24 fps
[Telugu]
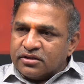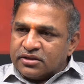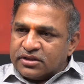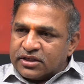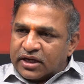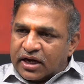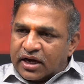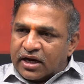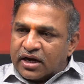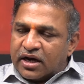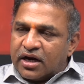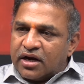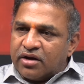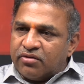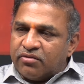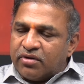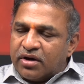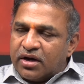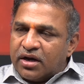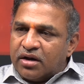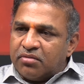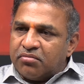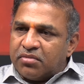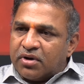జగనన్న
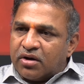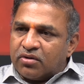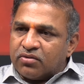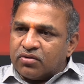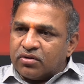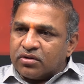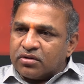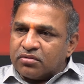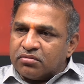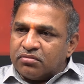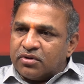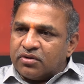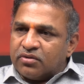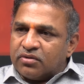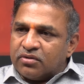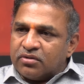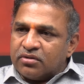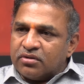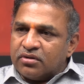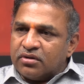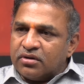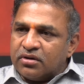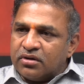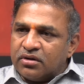వల్లే మా కుటుంబం
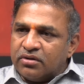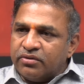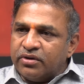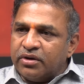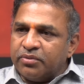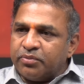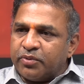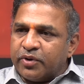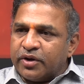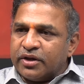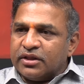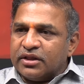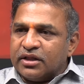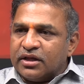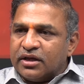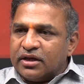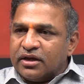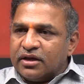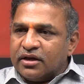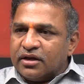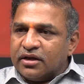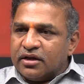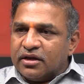విడిపోయింది